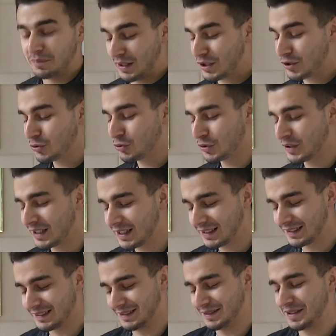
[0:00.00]

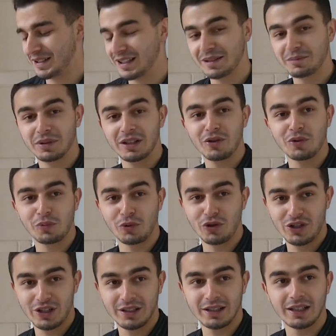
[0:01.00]
Процедура э, была
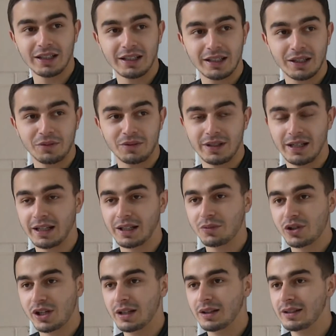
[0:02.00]
упрощена для
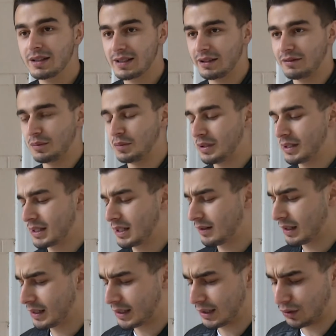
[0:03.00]
крымчан, из-за этого мы не
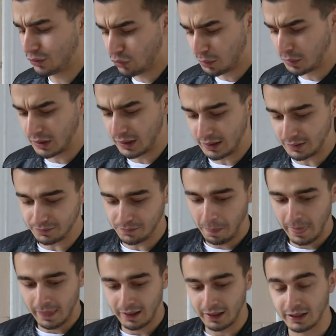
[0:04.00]
сдавали ЗНО, было
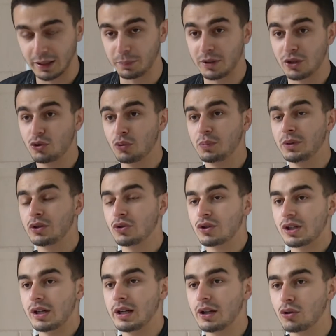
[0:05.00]
как-то поступить
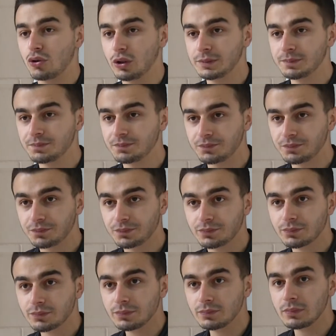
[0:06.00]
очень легко.
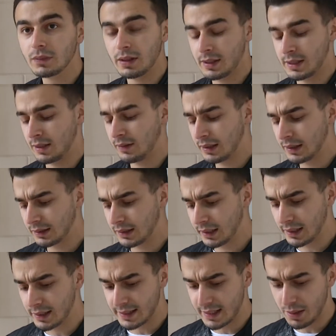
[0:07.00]
Сдавали
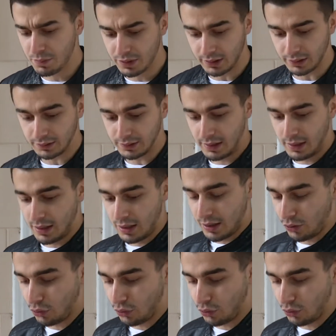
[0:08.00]
три экзамена –